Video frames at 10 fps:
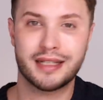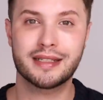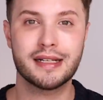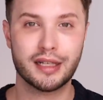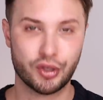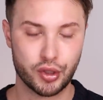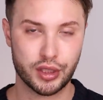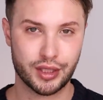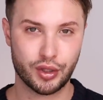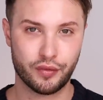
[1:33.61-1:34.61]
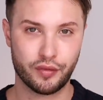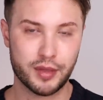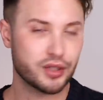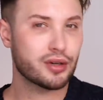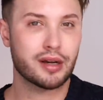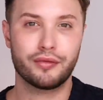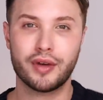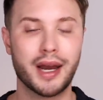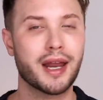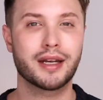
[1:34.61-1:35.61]
das gilt natürlich nicht nur für mich, sondern
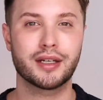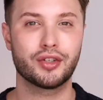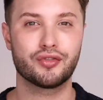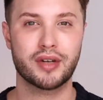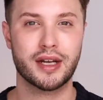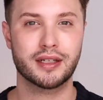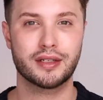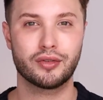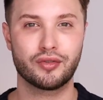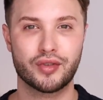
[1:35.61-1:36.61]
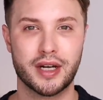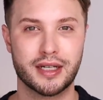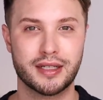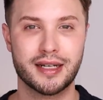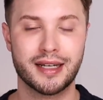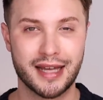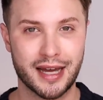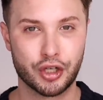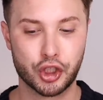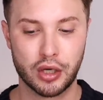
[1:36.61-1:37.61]
für alle anderen Creatorinnen und Creator, die ihr
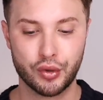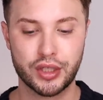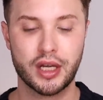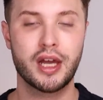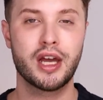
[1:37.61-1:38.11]
gerne schaut,